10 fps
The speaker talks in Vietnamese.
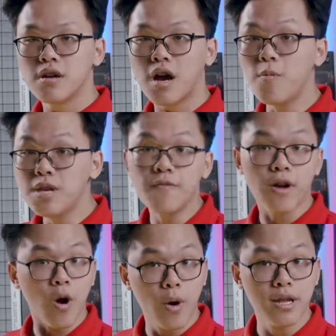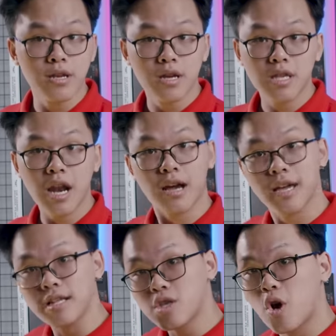không nhìn vào cấu hình thế là
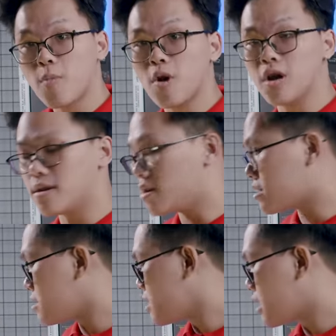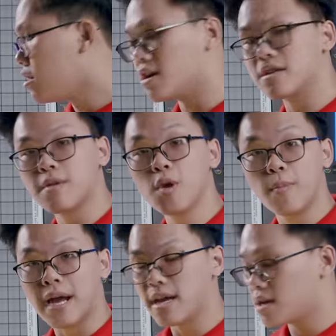khiến cho mọi người những cái người người ta build máy ấy,